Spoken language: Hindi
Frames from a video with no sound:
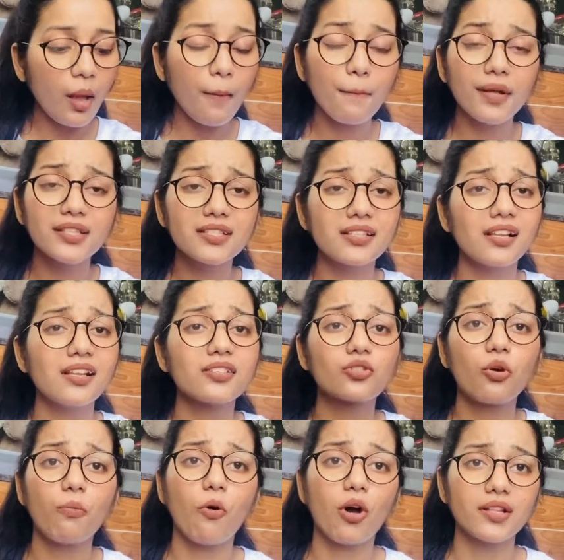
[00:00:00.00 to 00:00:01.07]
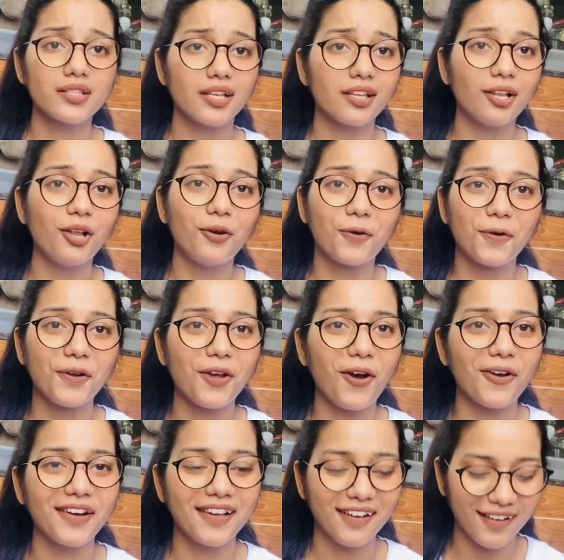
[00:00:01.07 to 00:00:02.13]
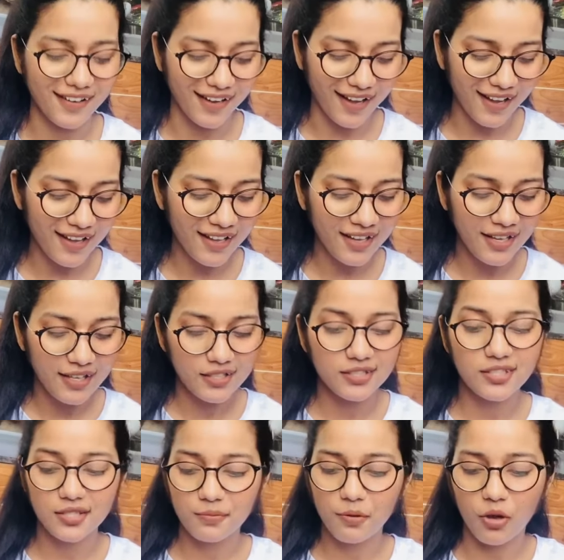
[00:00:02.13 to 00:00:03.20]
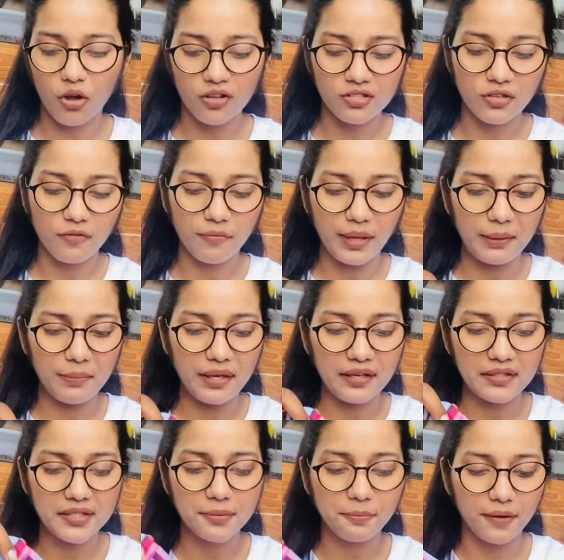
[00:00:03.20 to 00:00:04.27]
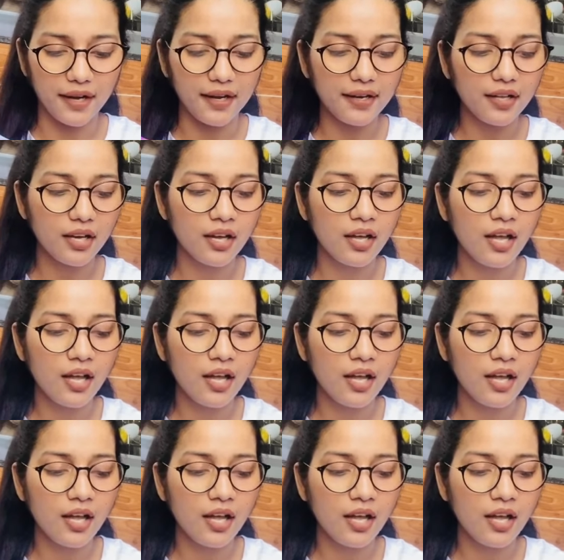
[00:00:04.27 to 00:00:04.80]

बट स्टिल इसको बहुत ज़्यादा लोगों ने ऑर्डर करा है जस्ट बिकॉज ऑफ मे बी इट्स प्रिंट